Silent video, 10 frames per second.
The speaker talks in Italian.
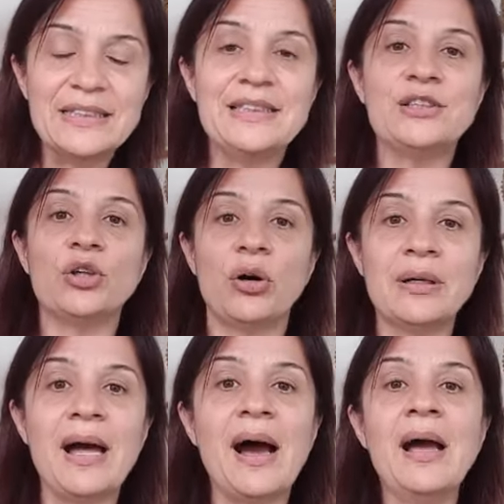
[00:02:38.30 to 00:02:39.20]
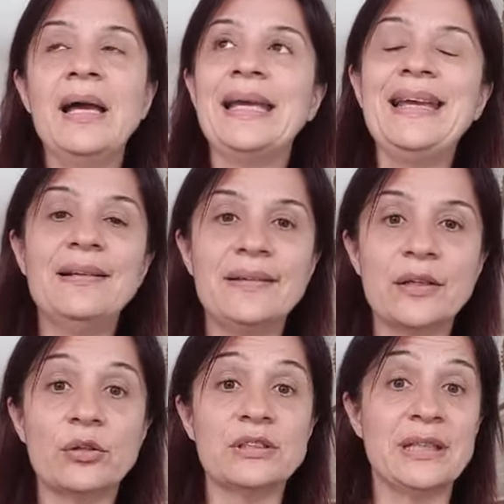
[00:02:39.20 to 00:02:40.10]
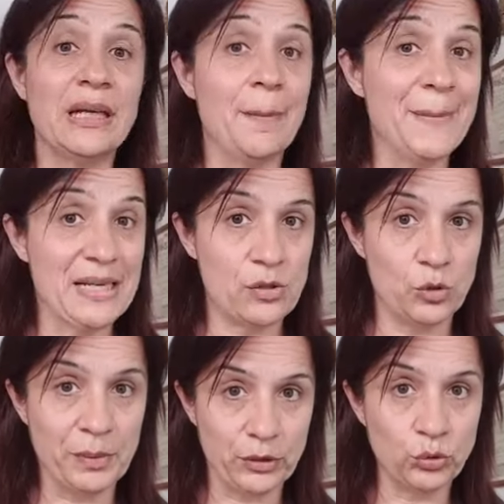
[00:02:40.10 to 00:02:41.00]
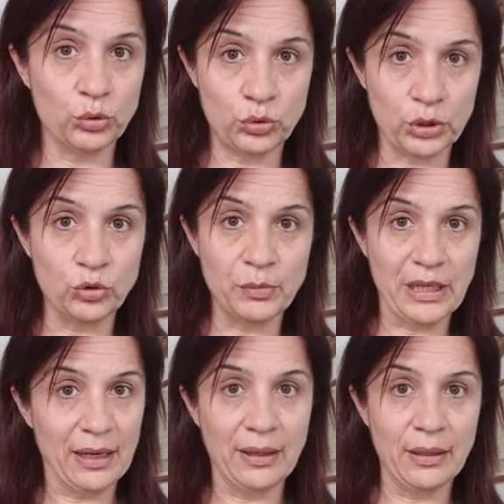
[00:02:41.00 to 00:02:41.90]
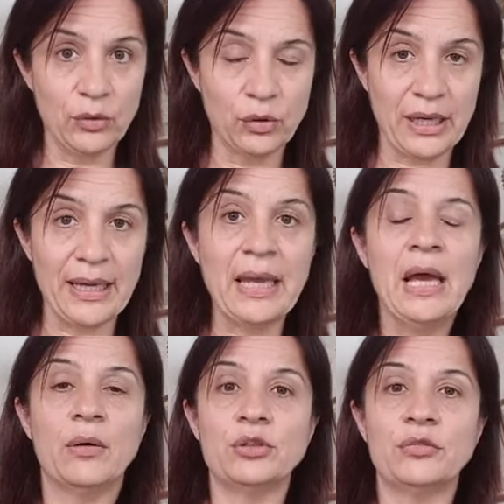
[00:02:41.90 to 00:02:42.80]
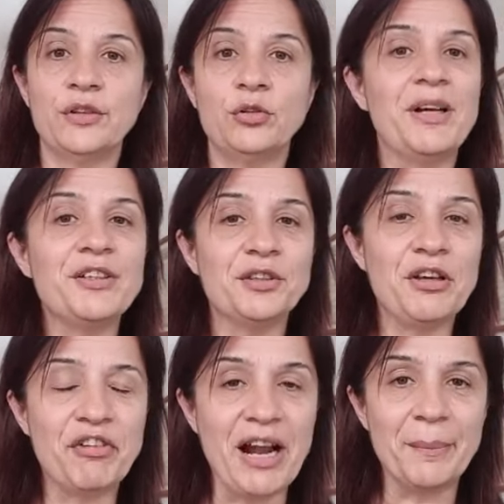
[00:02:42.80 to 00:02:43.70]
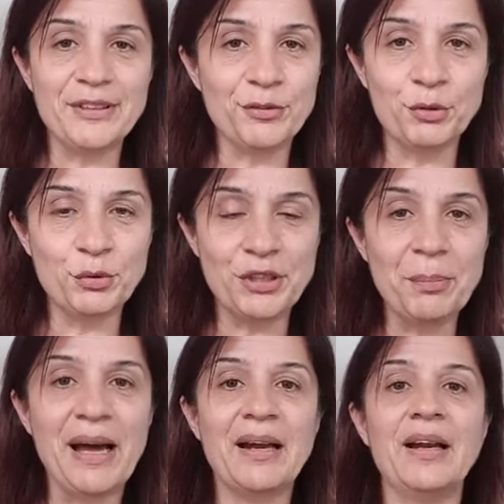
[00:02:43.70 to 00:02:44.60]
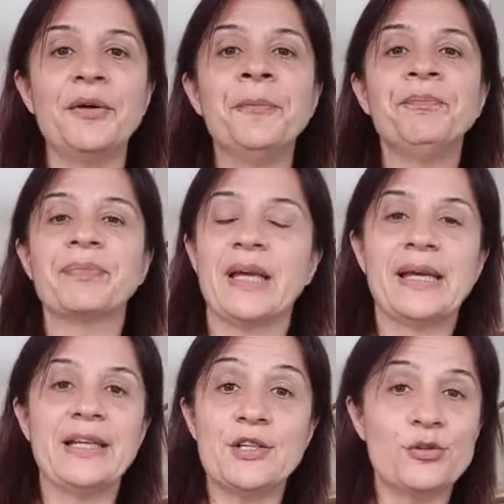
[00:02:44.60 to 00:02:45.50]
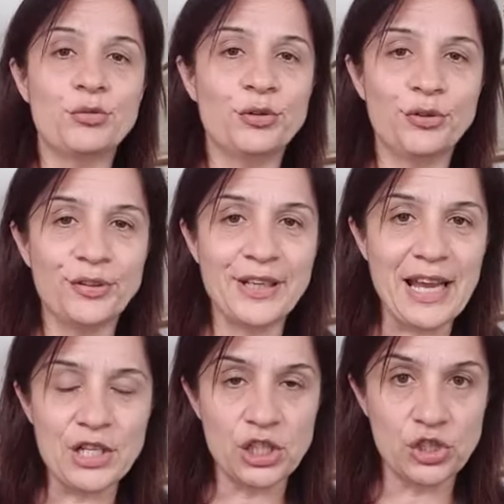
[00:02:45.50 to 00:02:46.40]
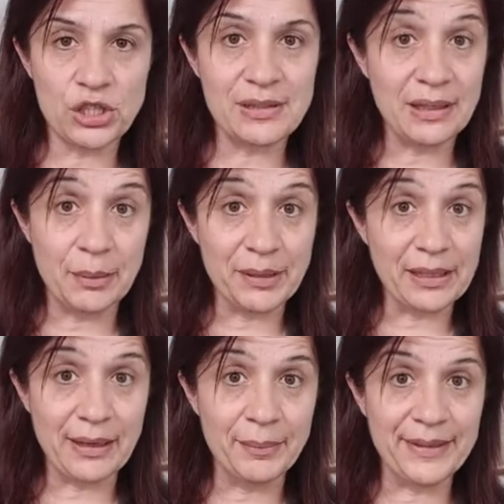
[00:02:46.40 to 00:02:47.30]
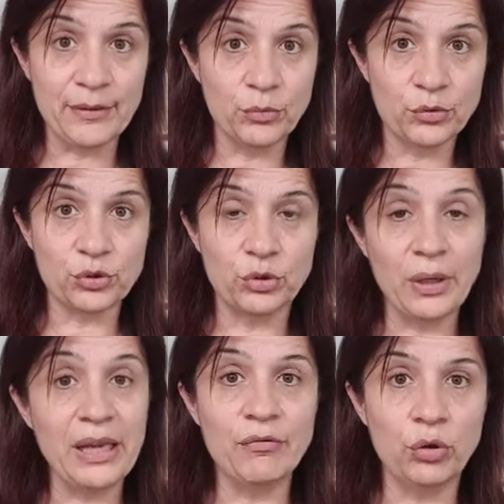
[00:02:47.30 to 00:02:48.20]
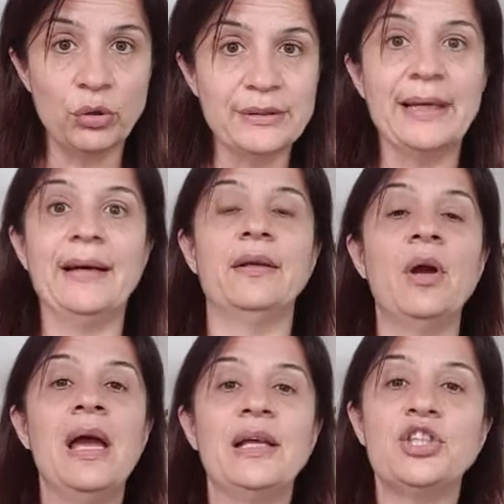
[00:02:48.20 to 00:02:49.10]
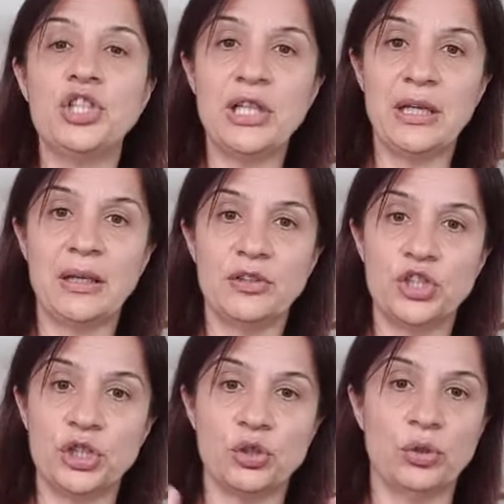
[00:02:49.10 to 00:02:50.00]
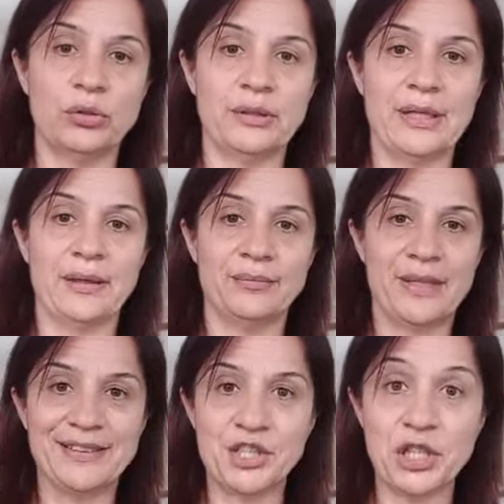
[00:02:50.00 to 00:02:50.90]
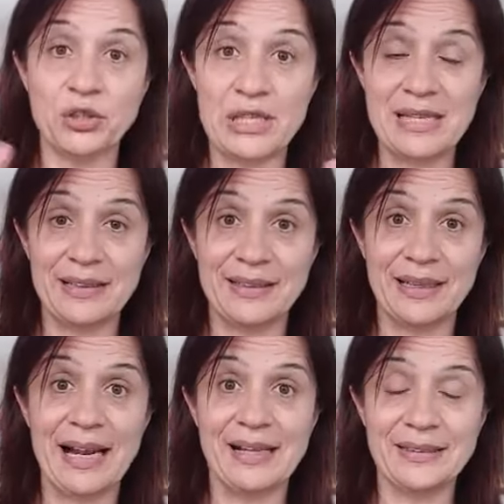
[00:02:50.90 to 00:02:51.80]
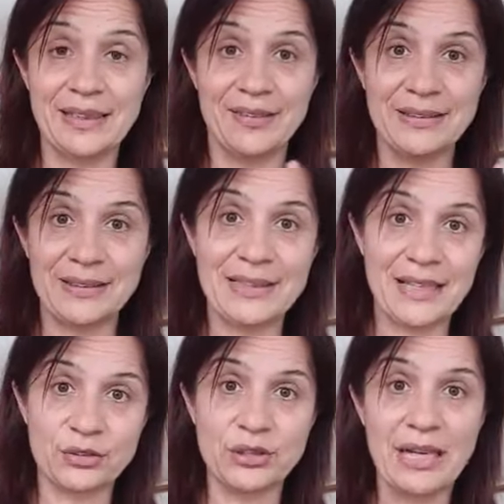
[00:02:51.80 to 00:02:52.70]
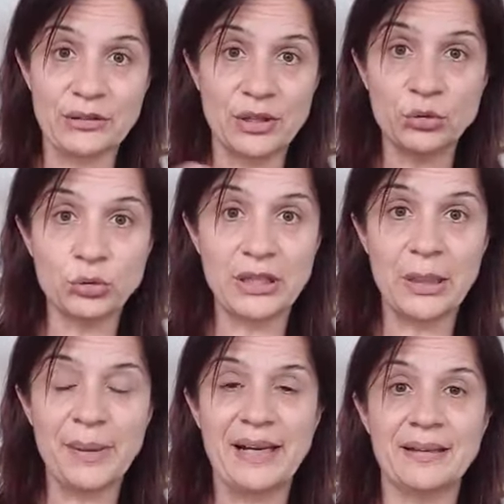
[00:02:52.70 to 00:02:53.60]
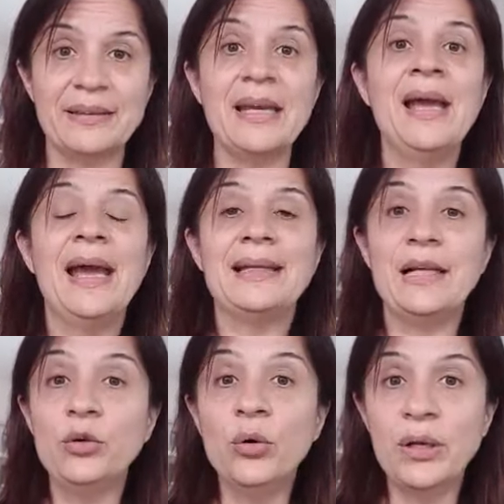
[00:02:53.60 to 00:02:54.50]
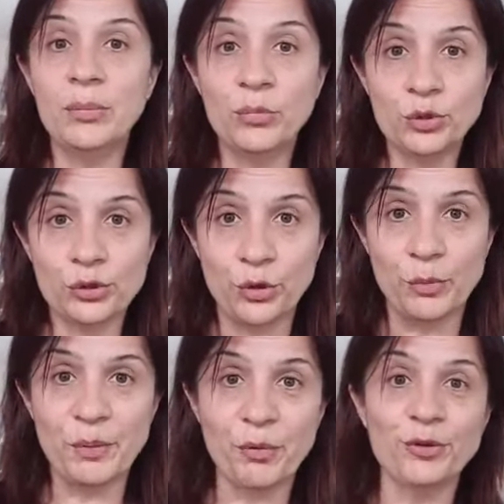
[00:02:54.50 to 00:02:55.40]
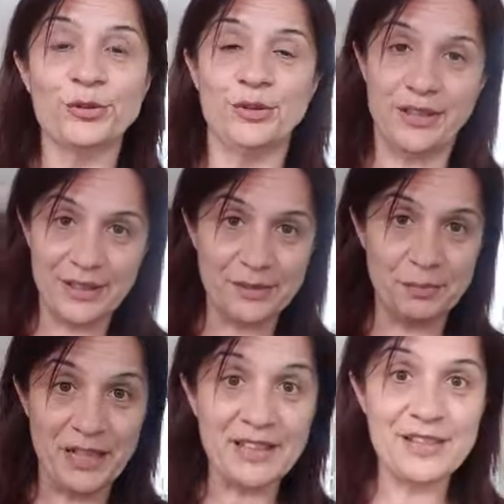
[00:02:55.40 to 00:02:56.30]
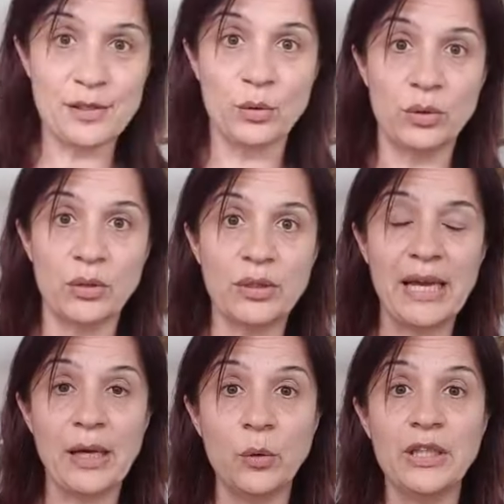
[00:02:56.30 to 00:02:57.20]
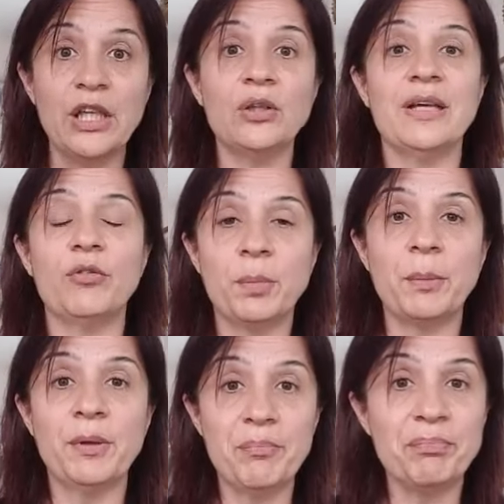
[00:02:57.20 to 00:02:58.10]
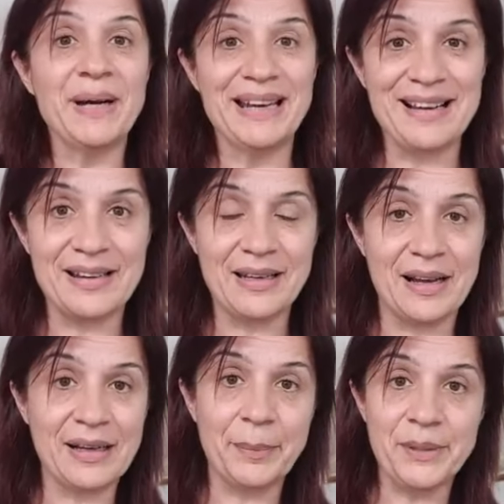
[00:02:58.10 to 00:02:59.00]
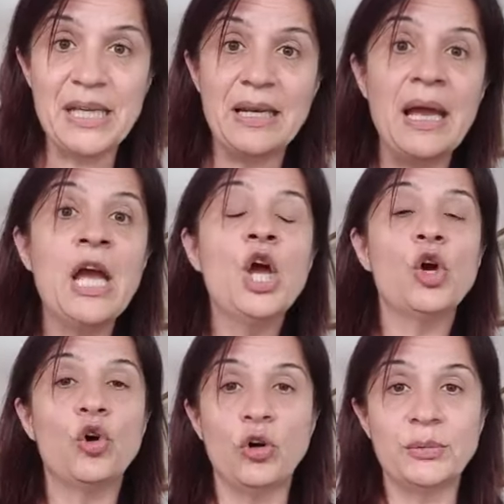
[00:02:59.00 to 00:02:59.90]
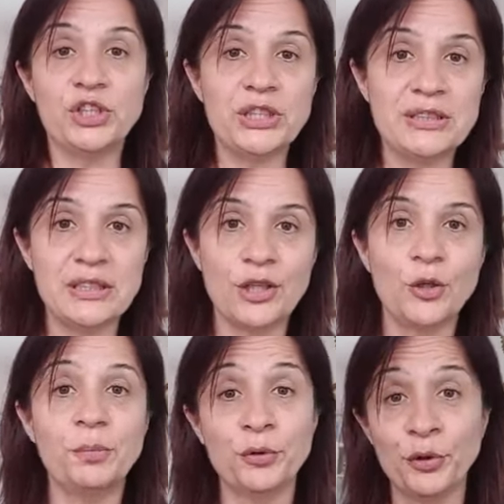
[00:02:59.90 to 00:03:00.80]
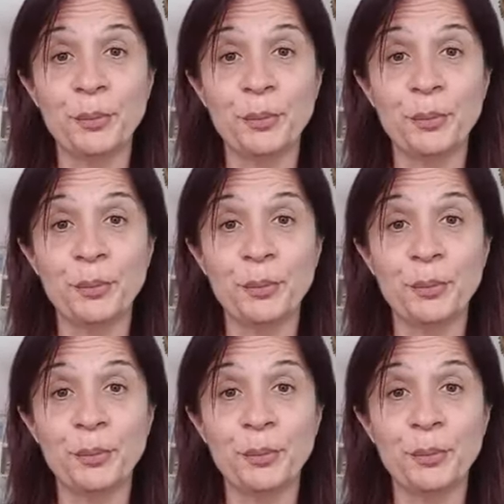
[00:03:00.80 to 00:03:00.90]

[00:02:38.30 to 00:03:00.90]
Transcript: zona intercostale ma soprattutto addominale, ok? Questo fantomatico diaframma di cui tutti parlano e che nessuno riesce a gestire perché realmente è un muscolo involontario, ci circonda a 360 gradi davanti, dietro, di là, da tutte le parti ed è lui il muscolo preposto alla respirazione, ok? Quindi io devo proprio imparare a capire come gestirlo pur non